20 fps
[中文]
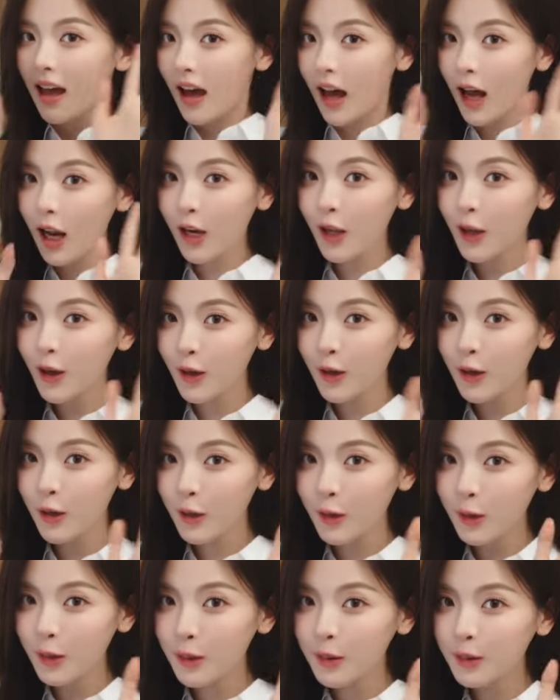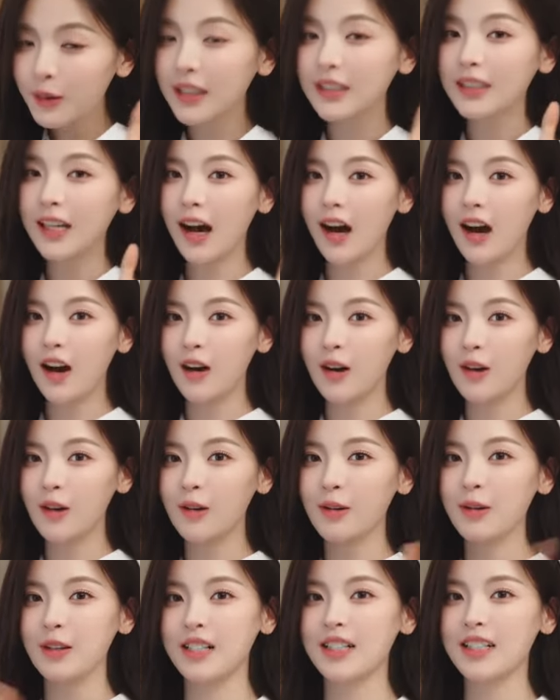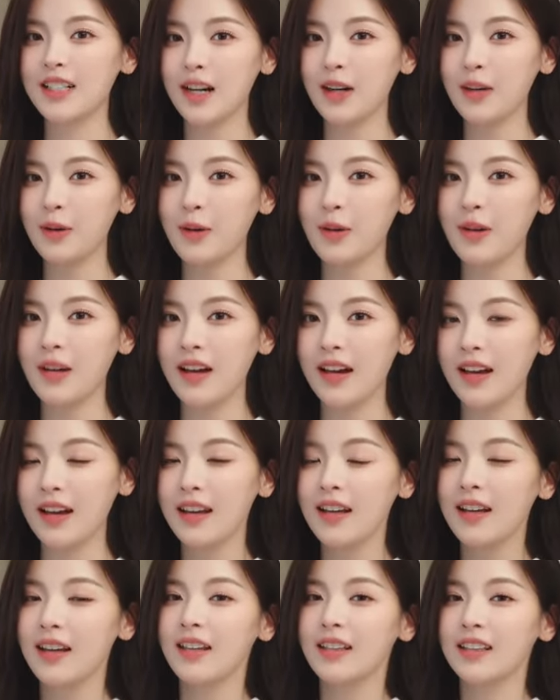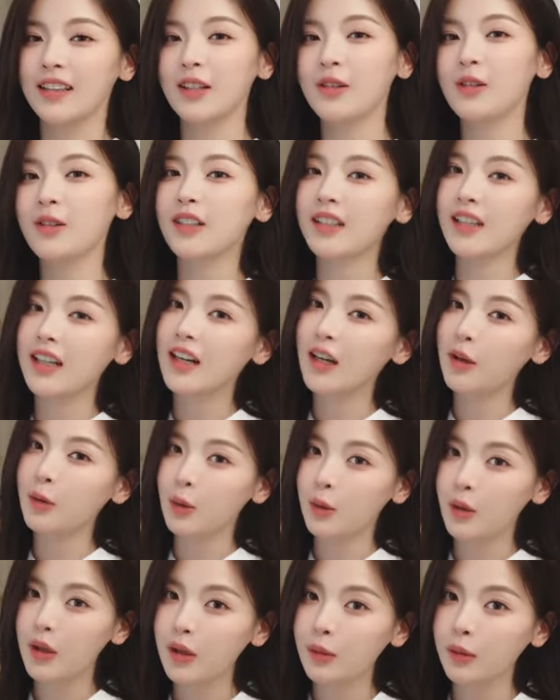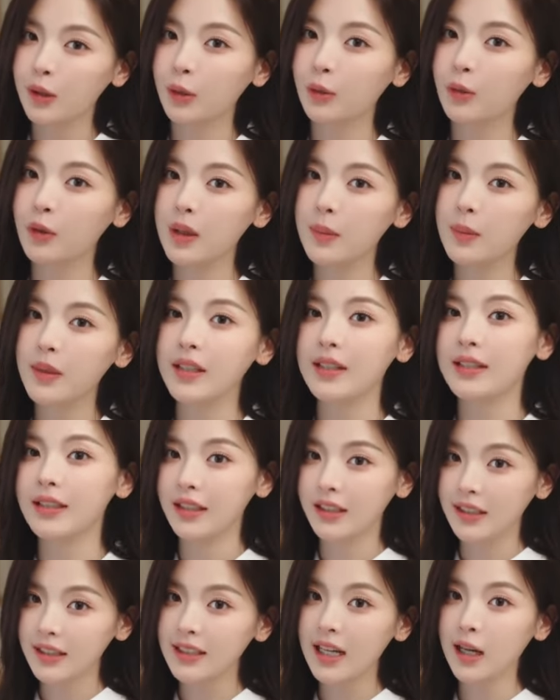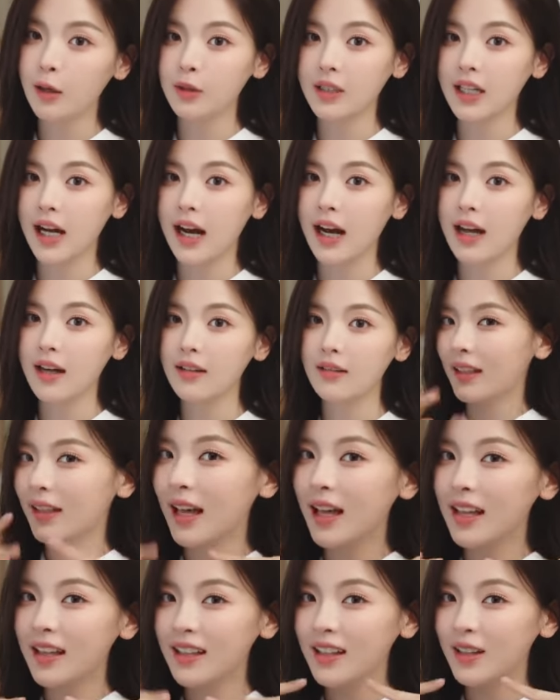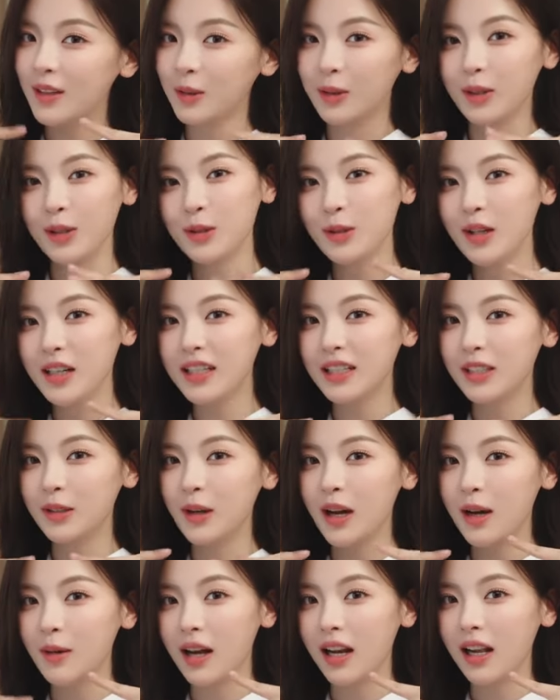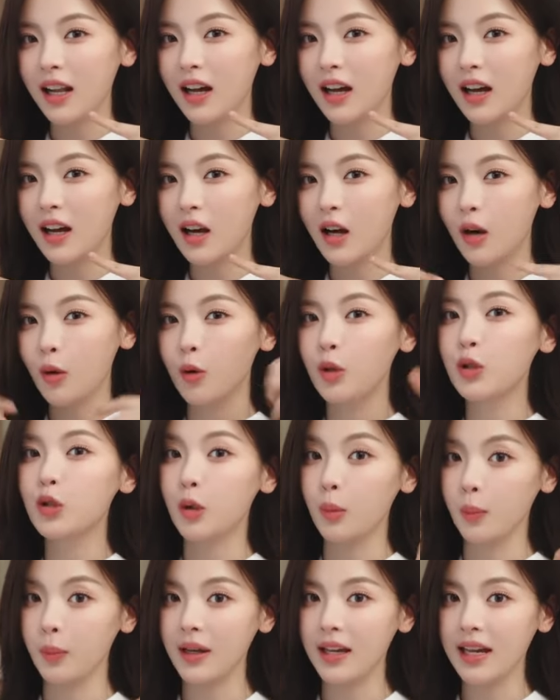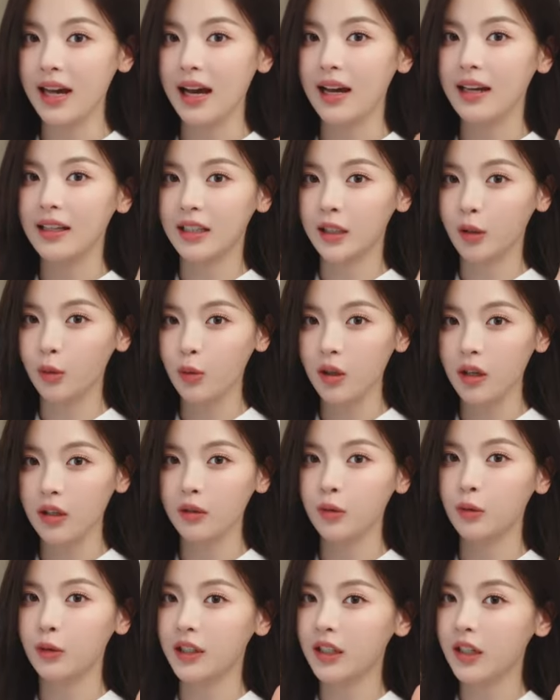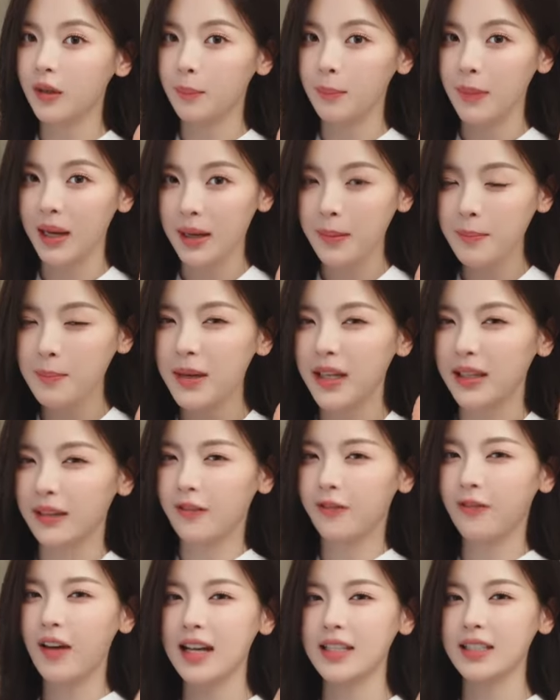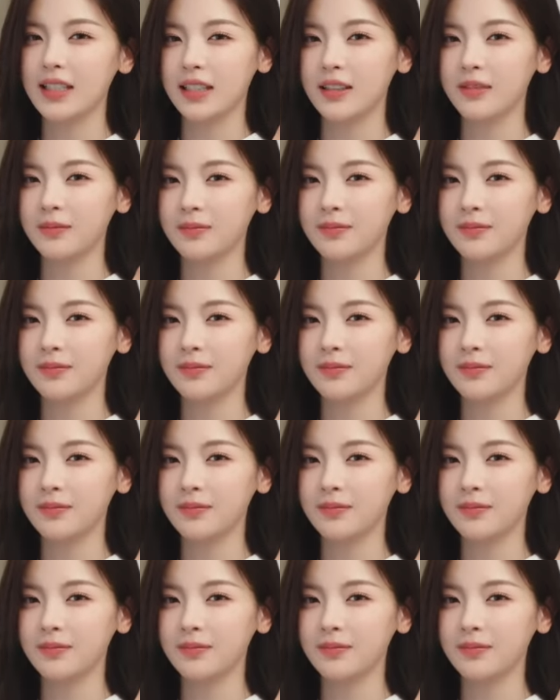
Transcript: Hello，大家好，我是超越。等会儿呢，我约了我的闺蜜一起喝下午茶。看，我的妆已经化完了，我准备啊一会儿弄一个美美的发型。